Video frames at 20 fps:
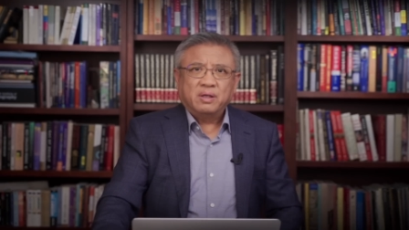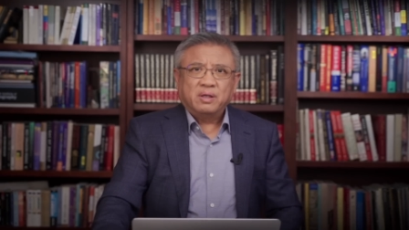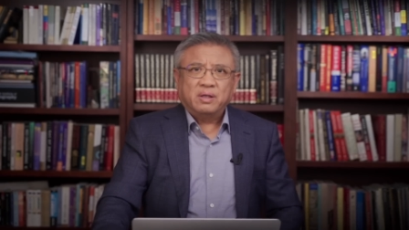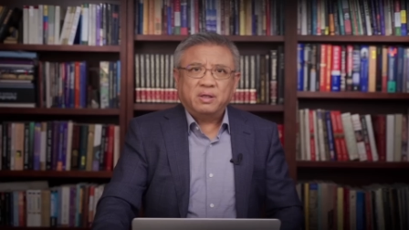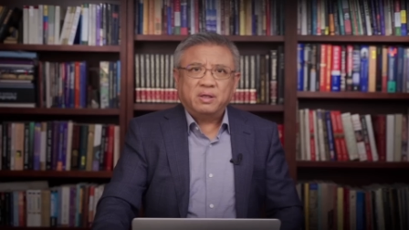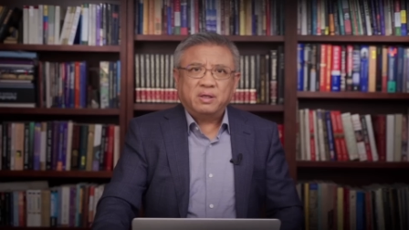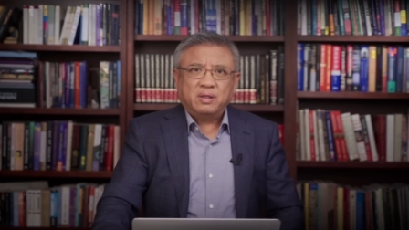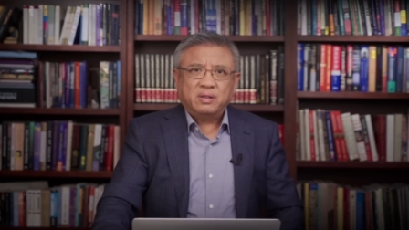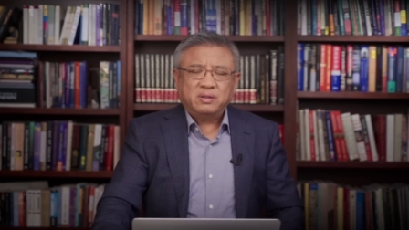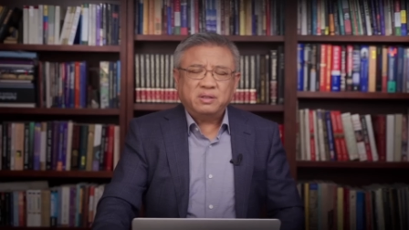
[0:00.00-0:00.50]

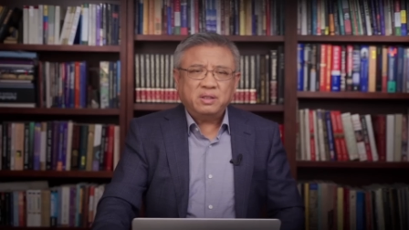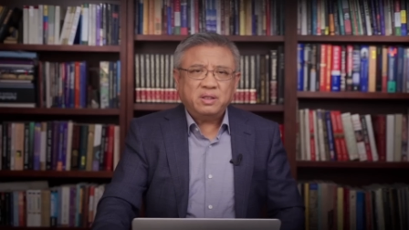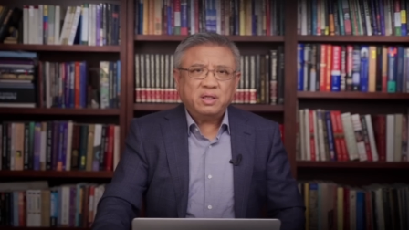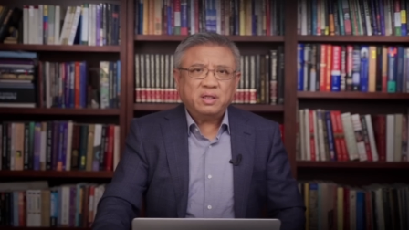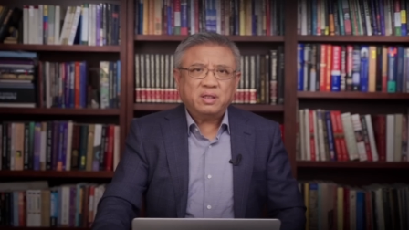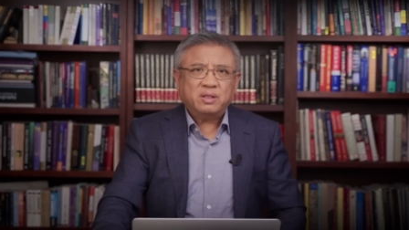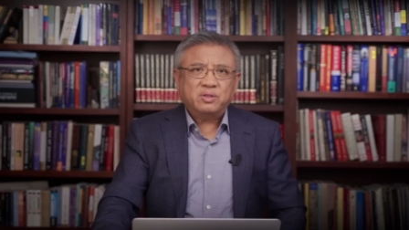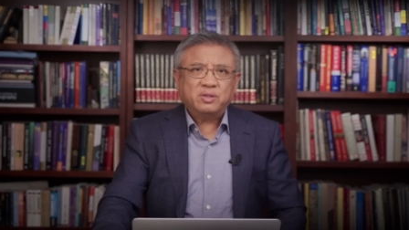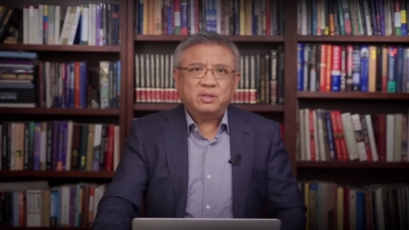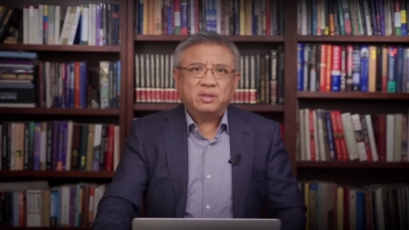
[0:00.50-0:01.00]
呃，今
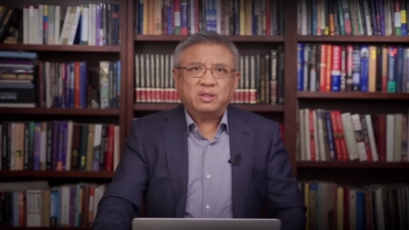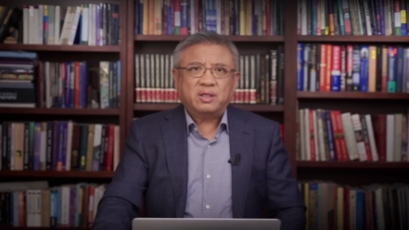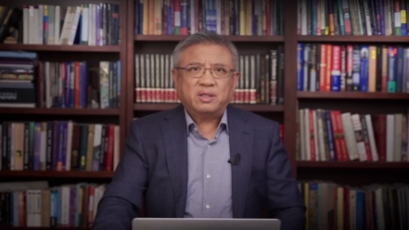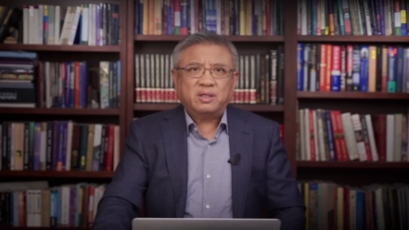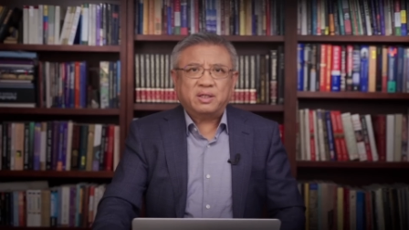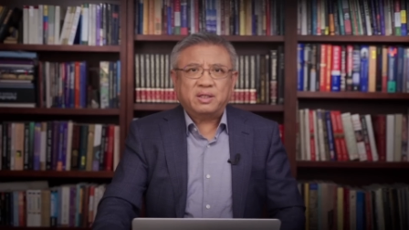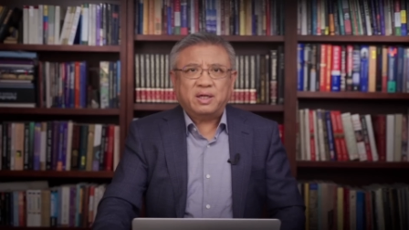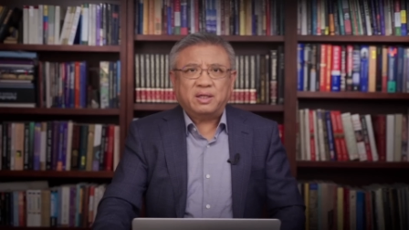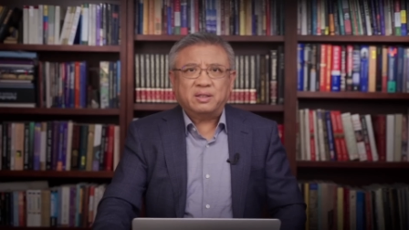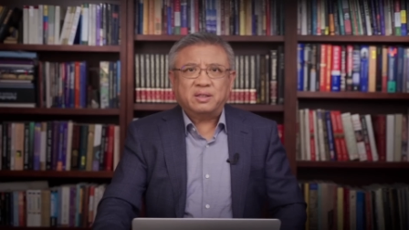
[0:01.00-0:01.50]
天呢就跟大
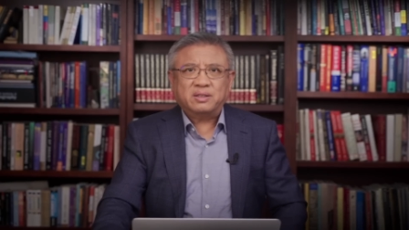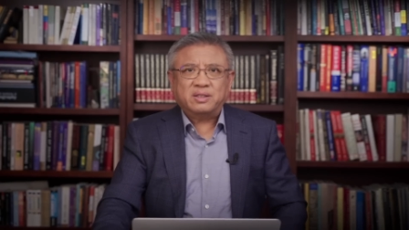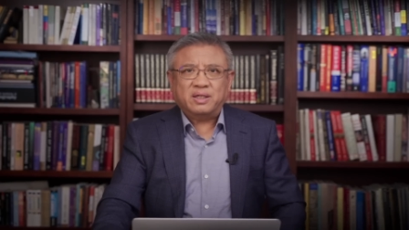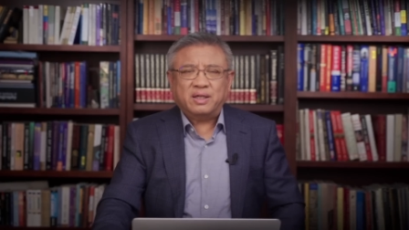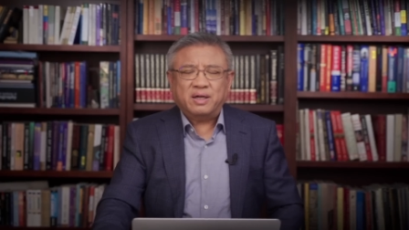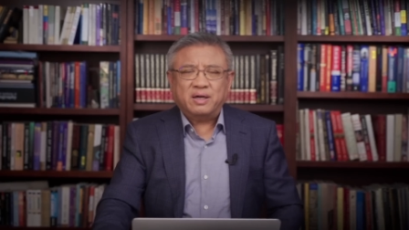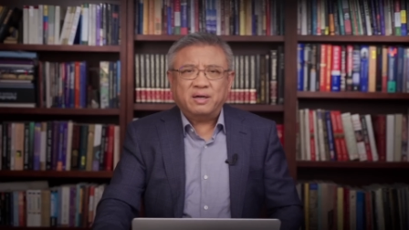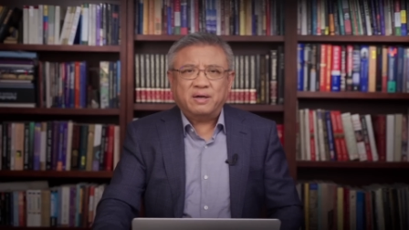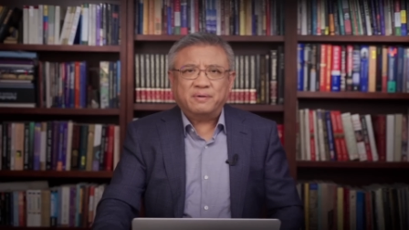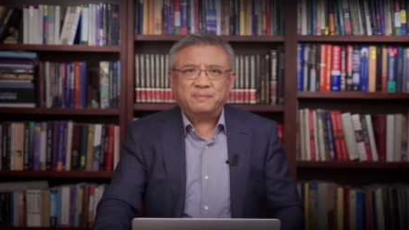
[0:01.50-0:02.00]
家谈到这
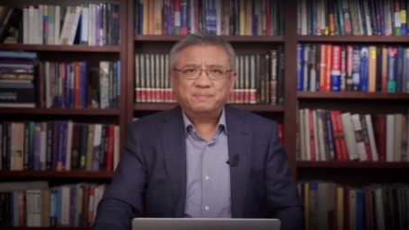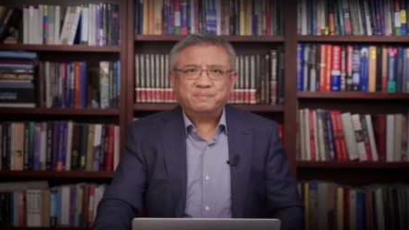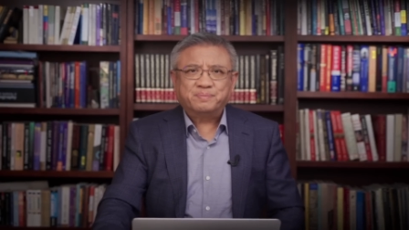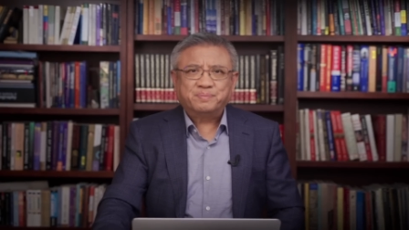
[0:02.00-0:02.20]
里哈，